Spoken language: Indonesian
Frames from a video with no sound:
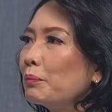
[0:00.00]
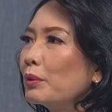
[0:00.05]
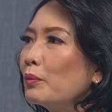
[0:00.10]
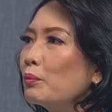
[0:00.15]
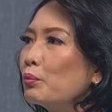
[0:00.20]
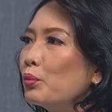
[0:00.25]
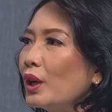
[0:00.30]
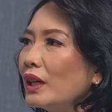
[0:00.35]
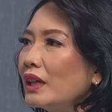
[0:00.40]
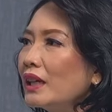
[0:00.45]

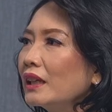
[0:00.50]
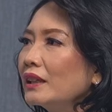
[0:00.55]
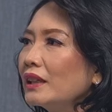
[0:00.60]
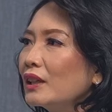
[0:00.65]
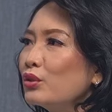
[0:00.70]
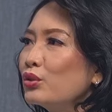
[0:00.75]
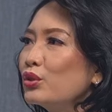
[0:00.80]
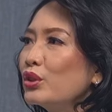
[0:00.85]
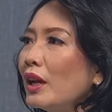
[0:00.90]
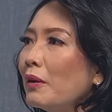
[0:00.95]
perempuan di
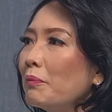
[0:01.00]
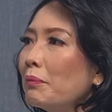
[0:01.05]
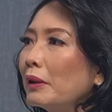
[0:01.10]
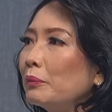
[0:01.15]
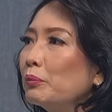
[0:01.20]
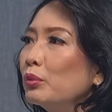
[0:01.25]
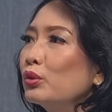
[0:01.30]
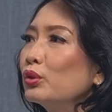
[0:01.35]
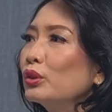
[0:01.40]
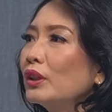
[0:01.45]
atas usia 40
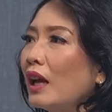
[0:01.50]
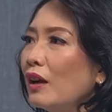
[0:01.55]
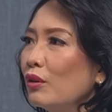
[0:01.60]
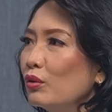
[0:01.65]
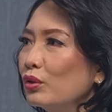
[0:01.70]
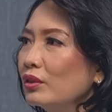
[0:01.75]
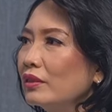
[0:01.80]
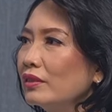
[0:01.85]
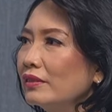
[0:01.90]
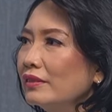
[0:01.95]

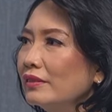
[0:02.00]
tahun.